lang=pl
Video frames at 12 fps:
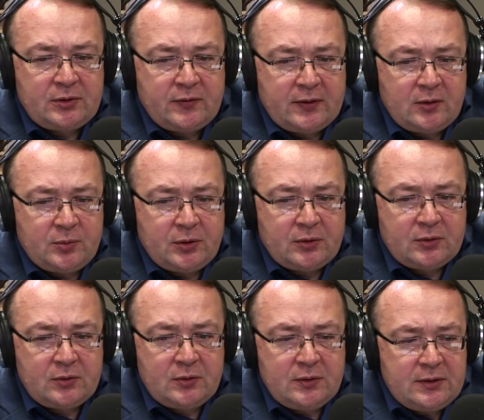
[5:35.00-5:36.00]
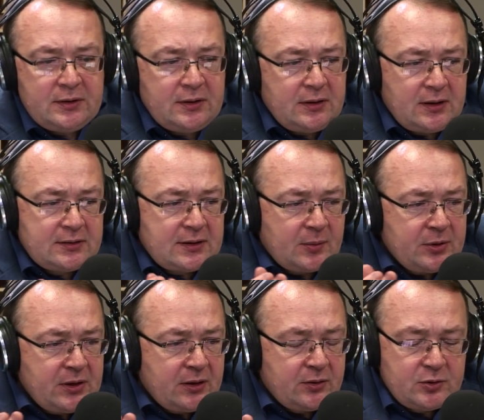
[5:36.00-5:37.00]
potrwa do piątku i
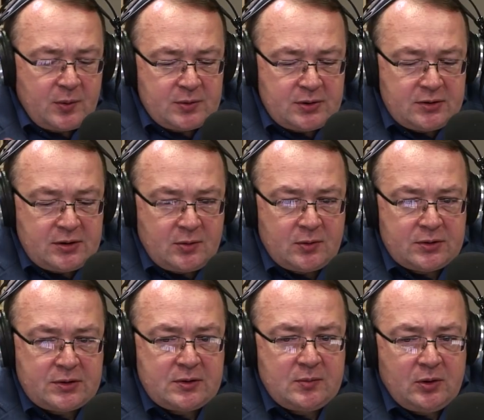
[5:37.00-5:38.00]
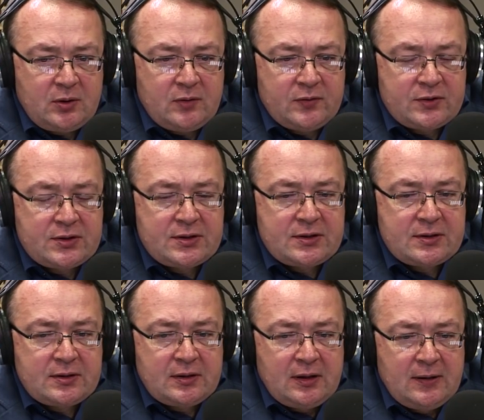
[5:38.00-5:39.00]
egzamin, jak rozumiem, z dojrzałości mogą
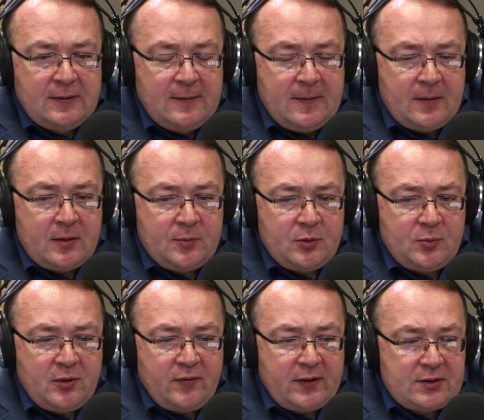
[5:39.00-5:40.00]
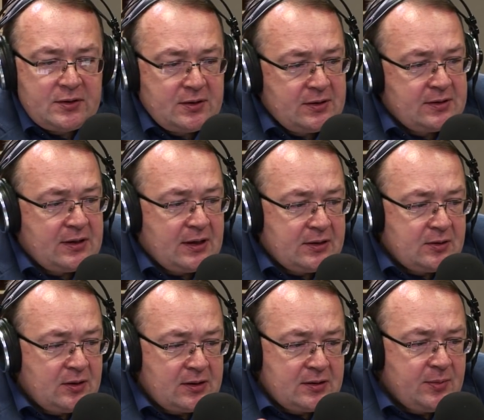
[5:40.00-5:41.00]
wszyscy e, próbować zdać.
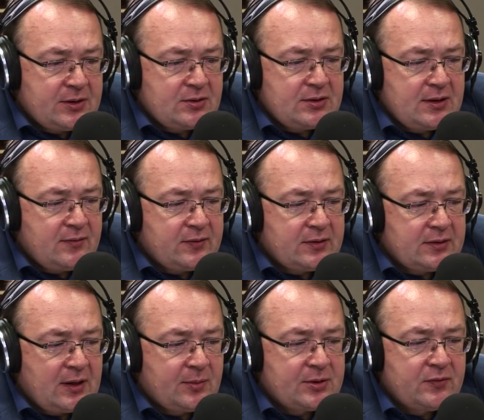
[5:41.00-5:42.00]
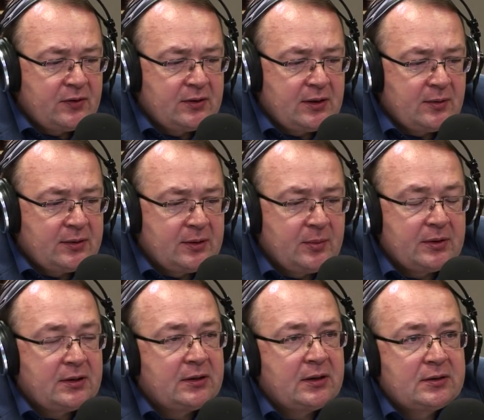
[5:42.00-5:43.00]
To ja jestem bardzo ciekawy, jak będzie wyglądała
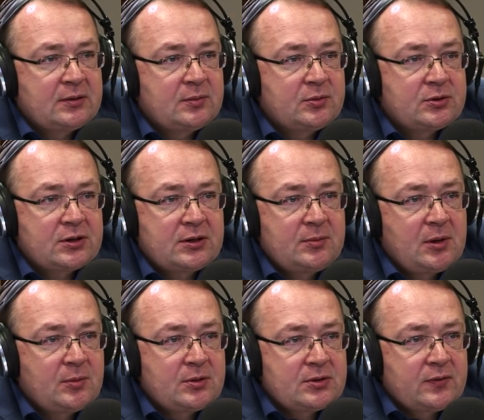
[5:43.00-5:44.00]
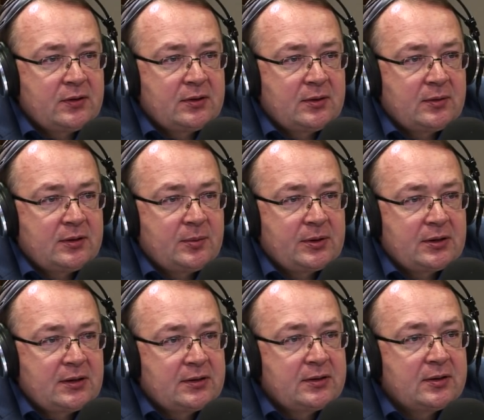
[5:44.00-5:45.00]
debata nad budżetem, jak będzie wyglądała
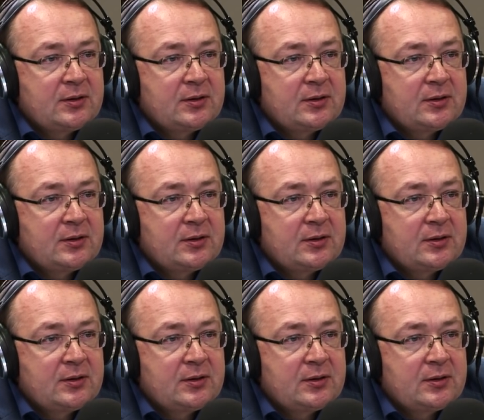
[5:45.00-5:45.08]
debata nad